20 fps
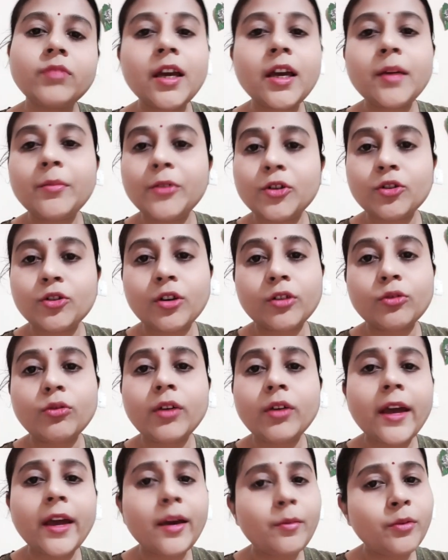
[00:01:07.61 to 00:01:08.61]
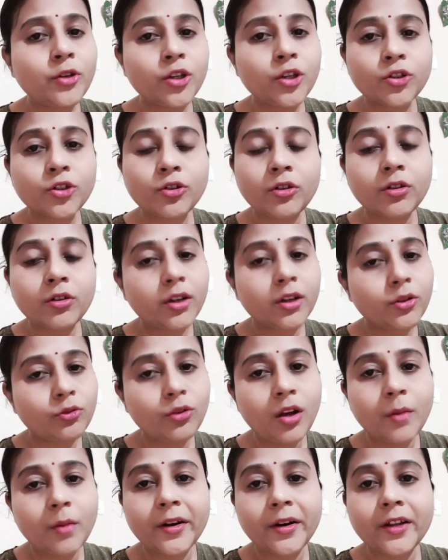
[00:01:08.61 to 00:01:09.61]
এই বিষয় তো এই বিষয় সংক্রান্ত
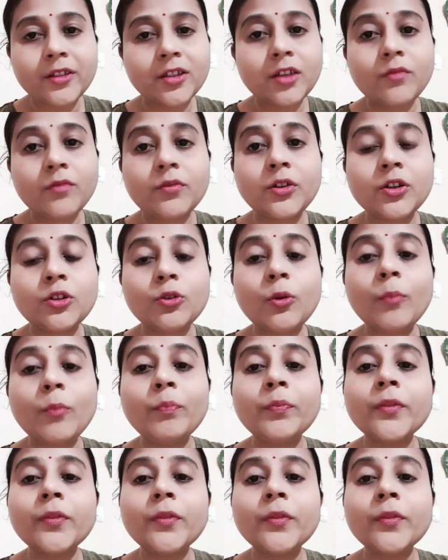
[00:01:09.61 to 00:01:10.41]
আমার আজকে ভিডিও